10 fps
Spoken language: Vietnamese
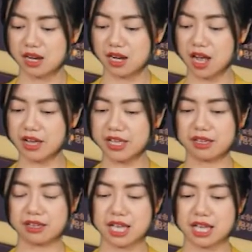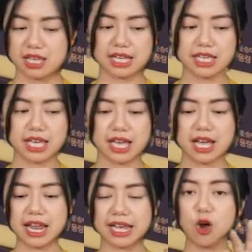rồi vậy thì đó
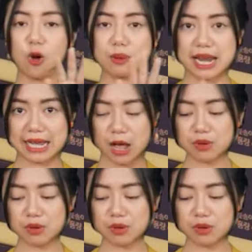là cái hộp này là cao